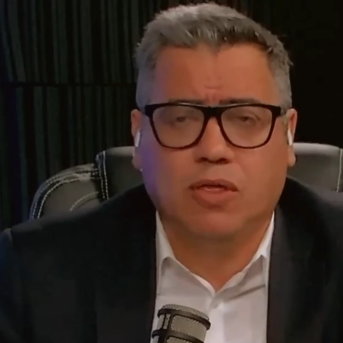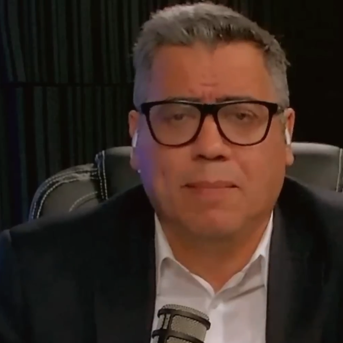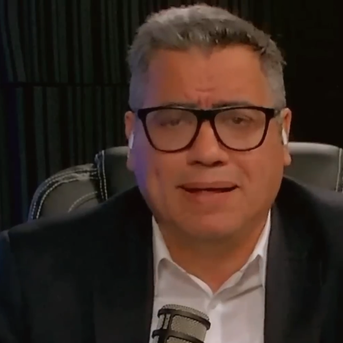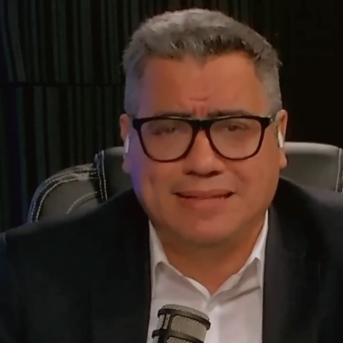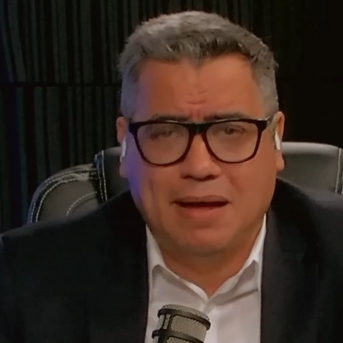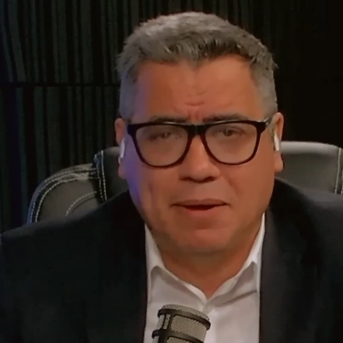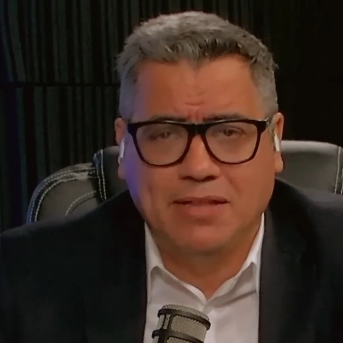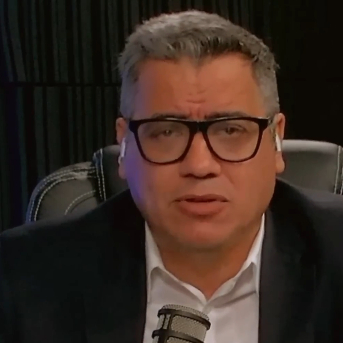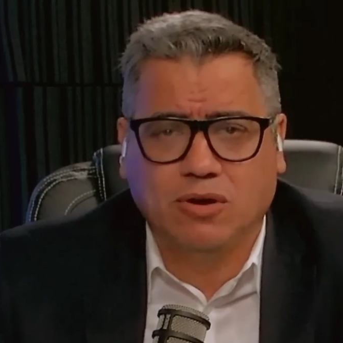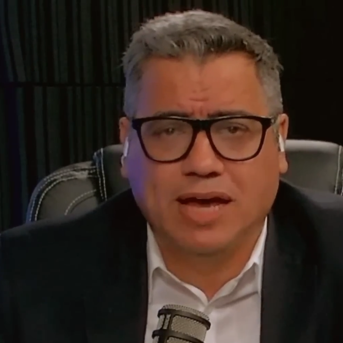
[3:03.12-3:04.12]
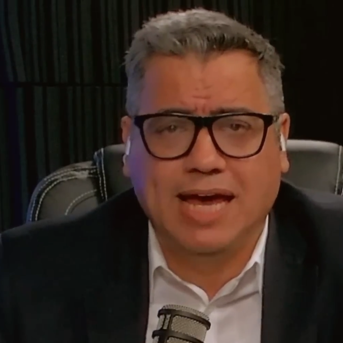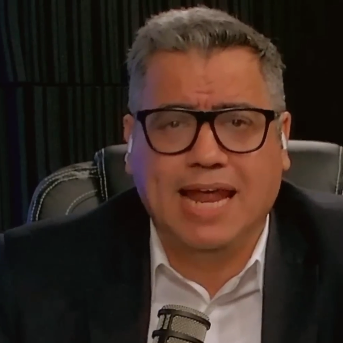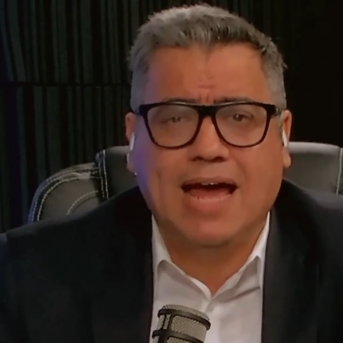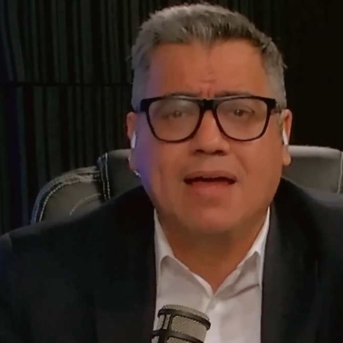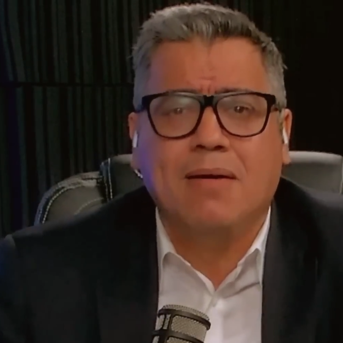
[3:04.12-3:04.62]
departamentos que
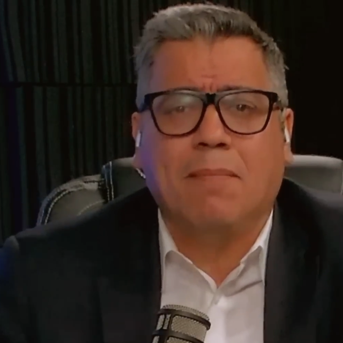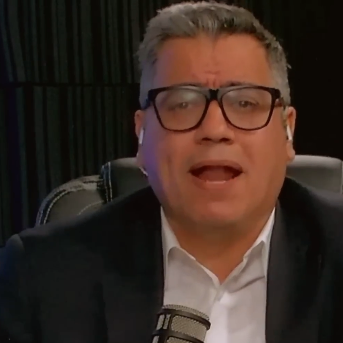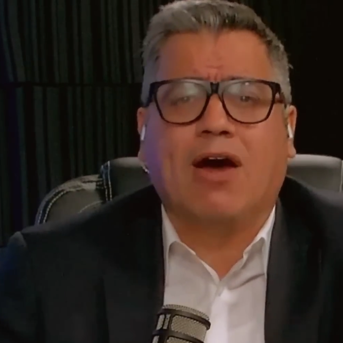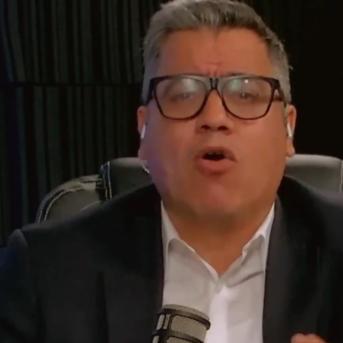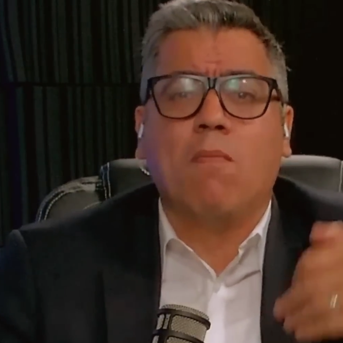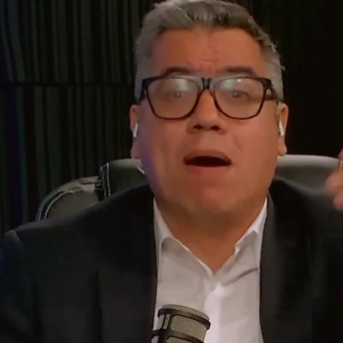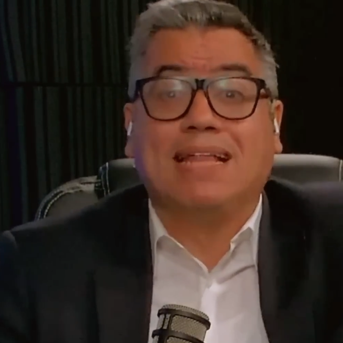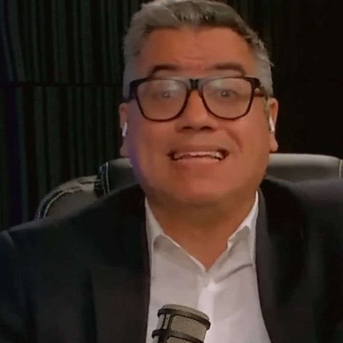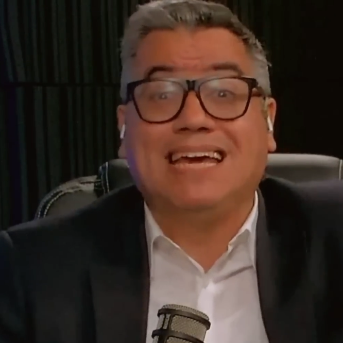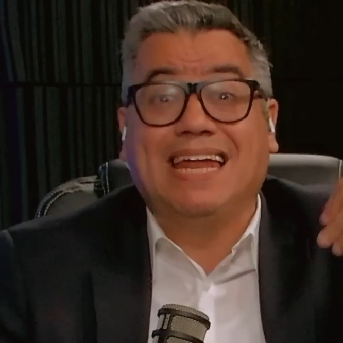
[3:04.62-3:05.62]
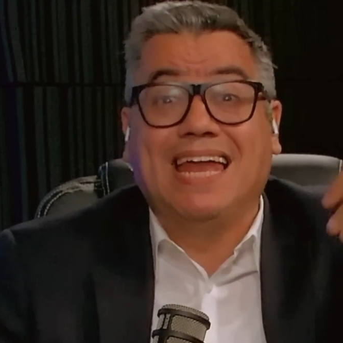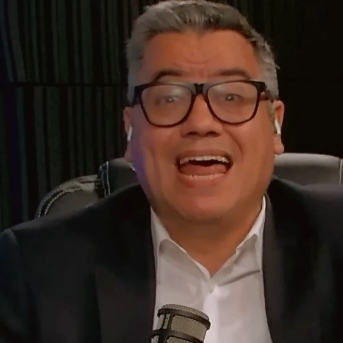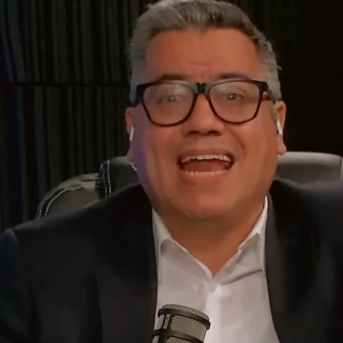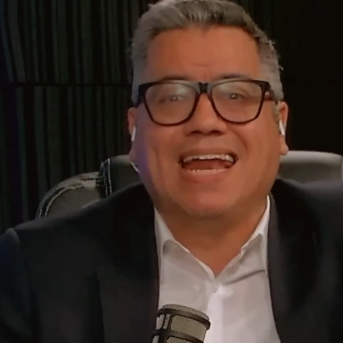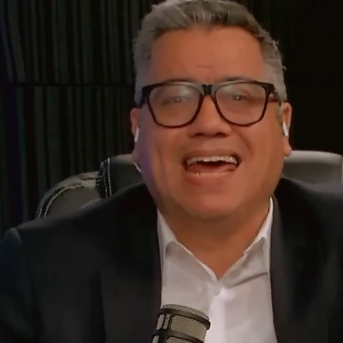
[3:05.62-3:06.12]
era para combatir en
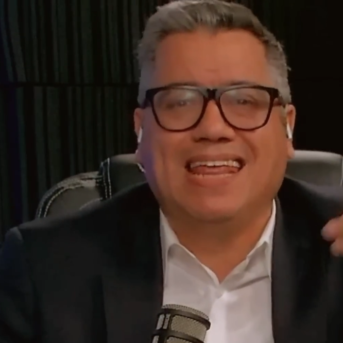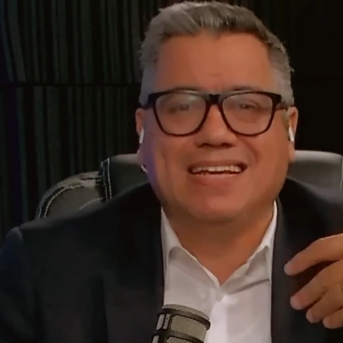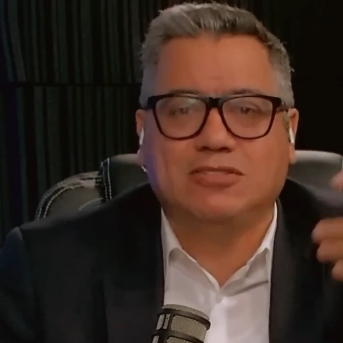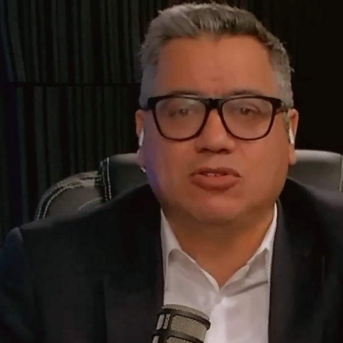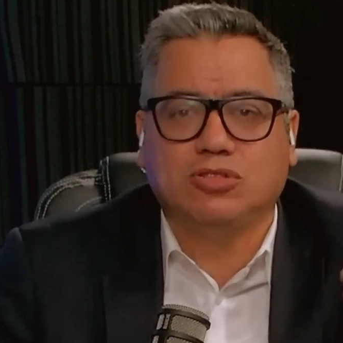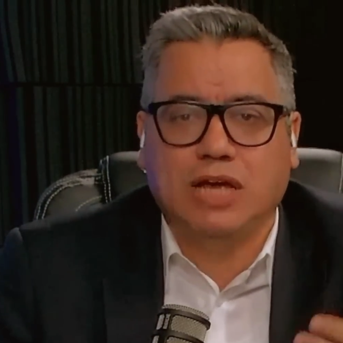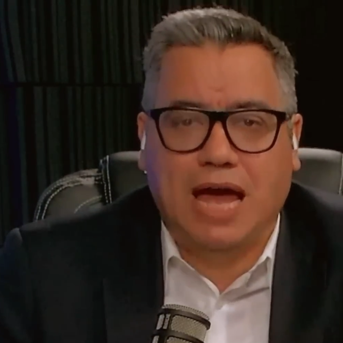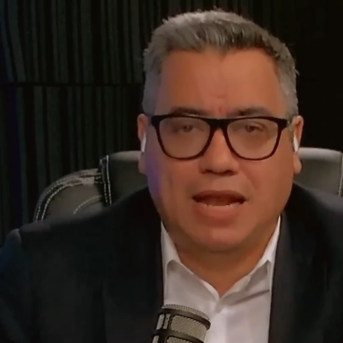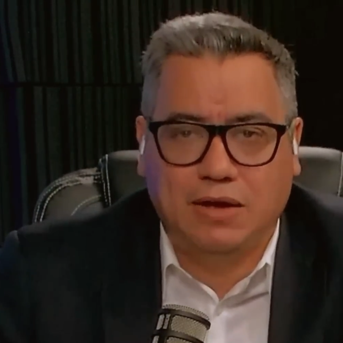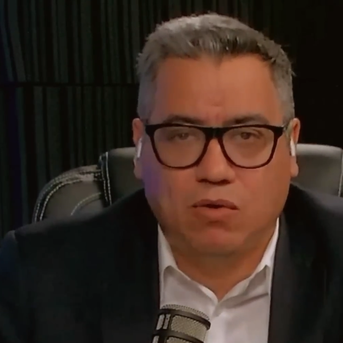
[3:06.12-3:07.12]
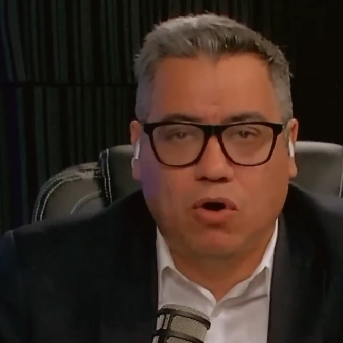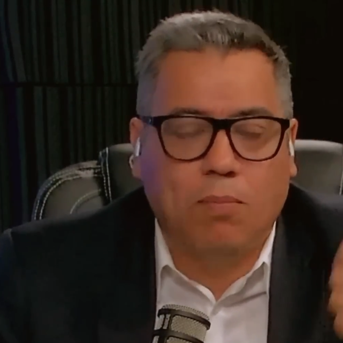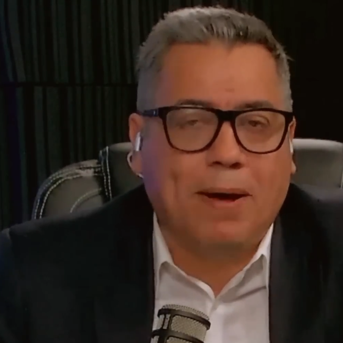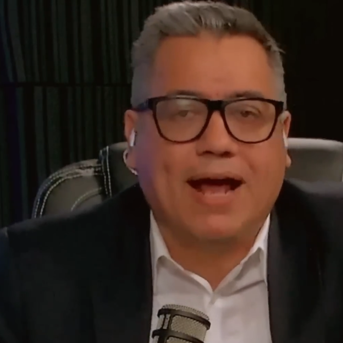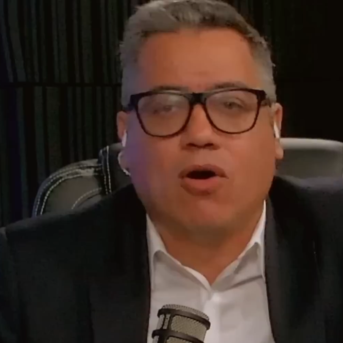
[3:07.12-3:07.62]
las redes sociales
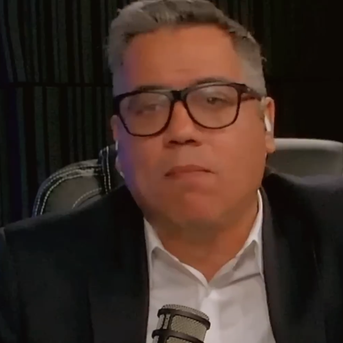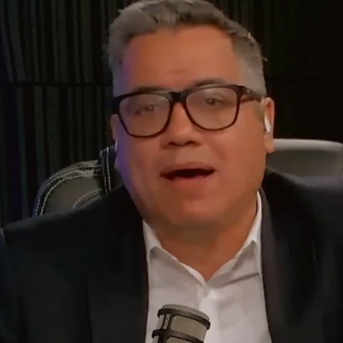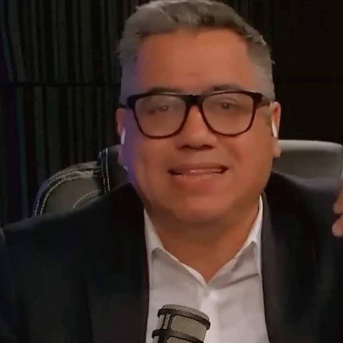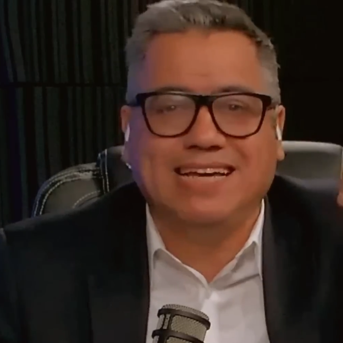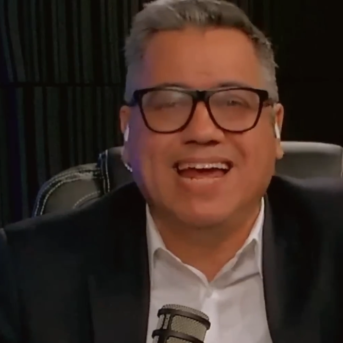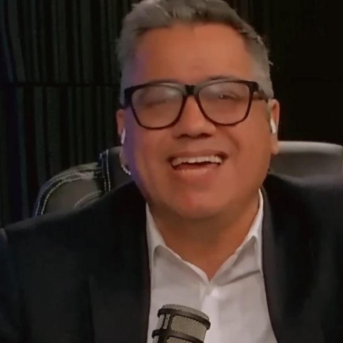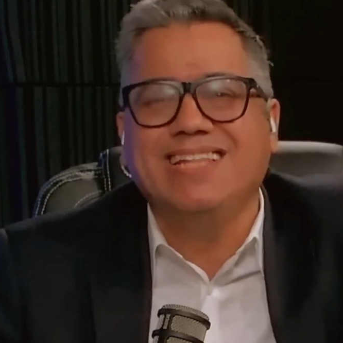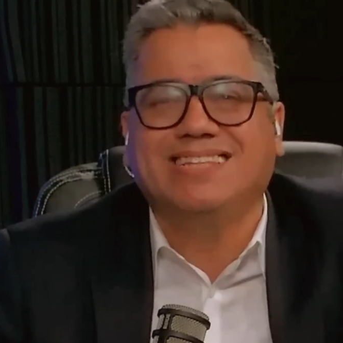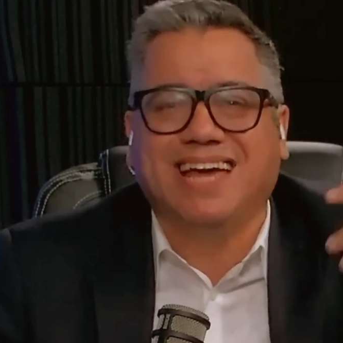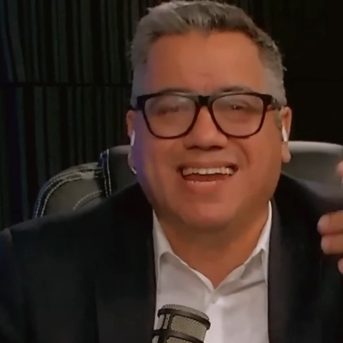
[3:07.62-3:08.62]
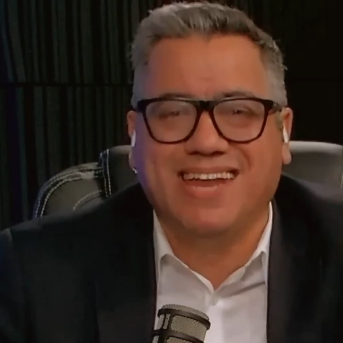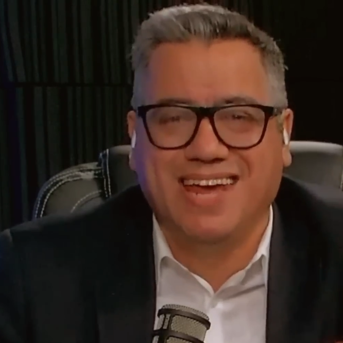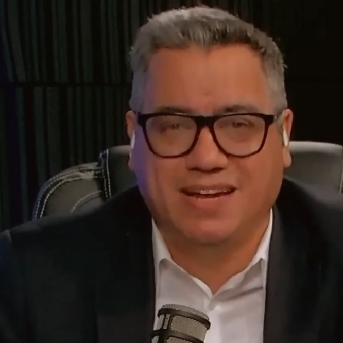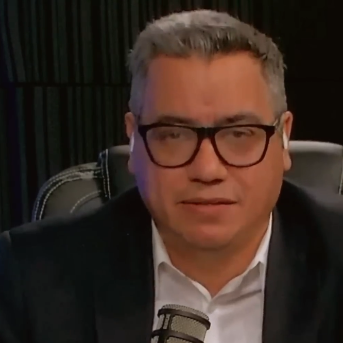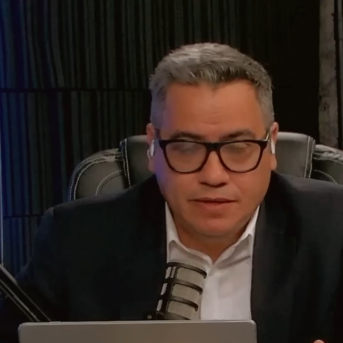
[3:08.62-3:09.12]
o para combatir en
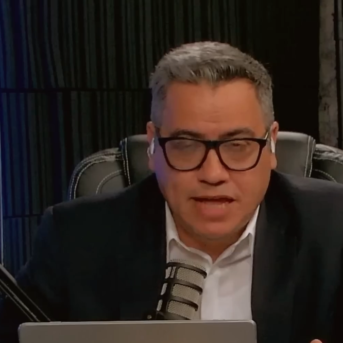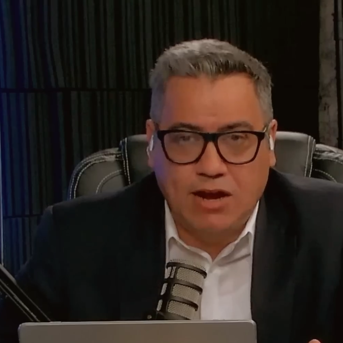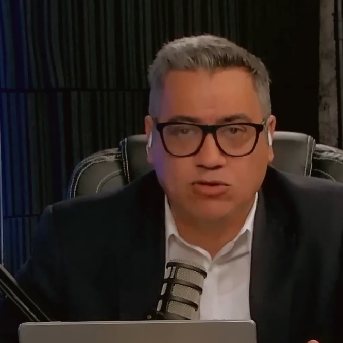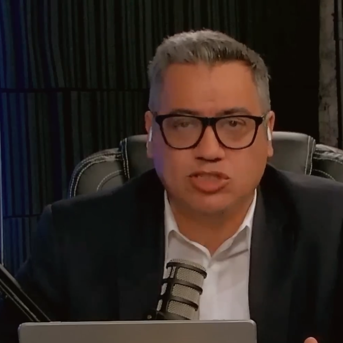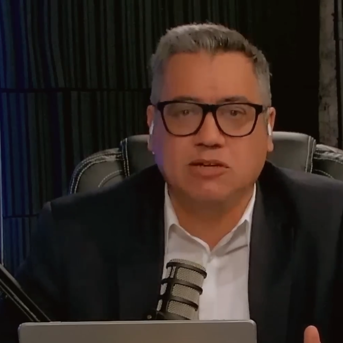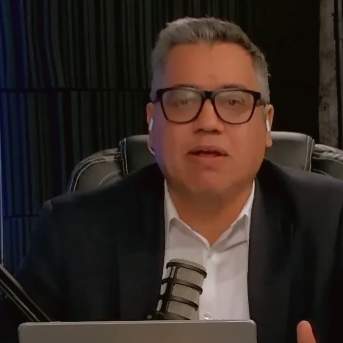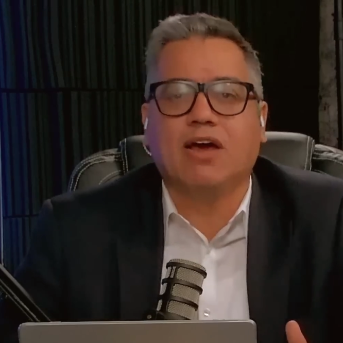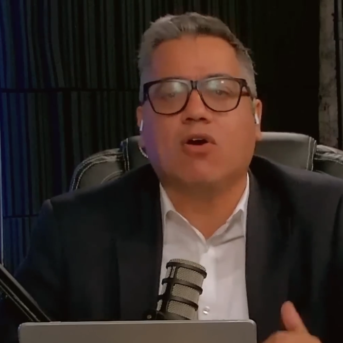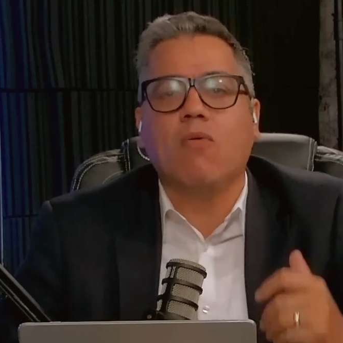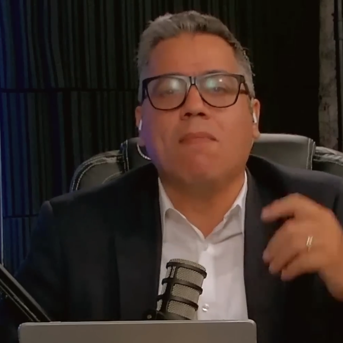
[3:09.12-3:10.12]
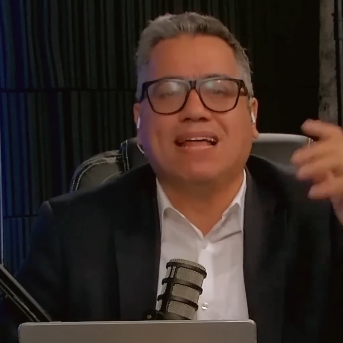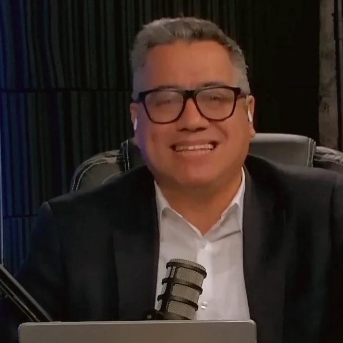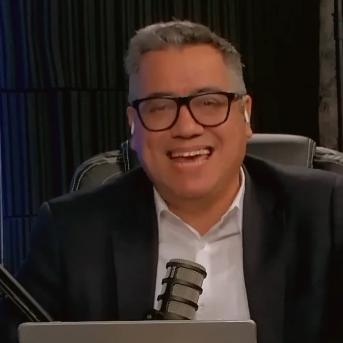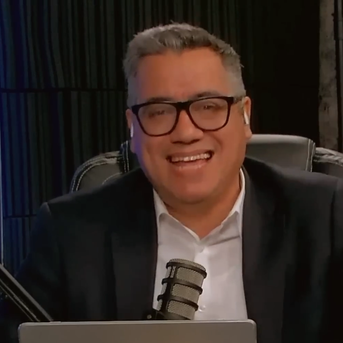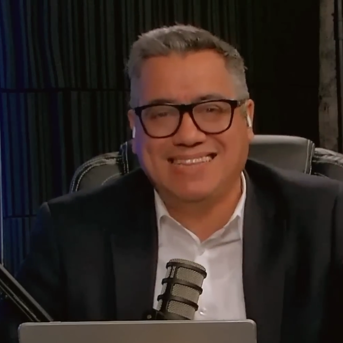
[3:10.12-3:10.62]
internet. los
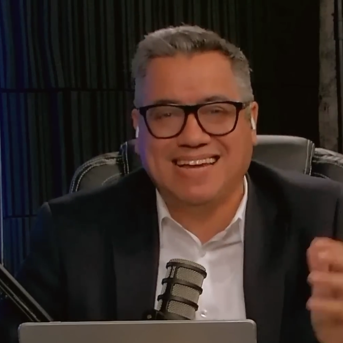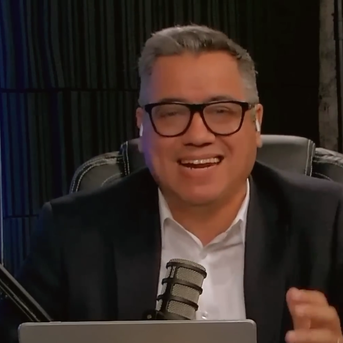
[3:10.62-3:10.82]
cibercombatientes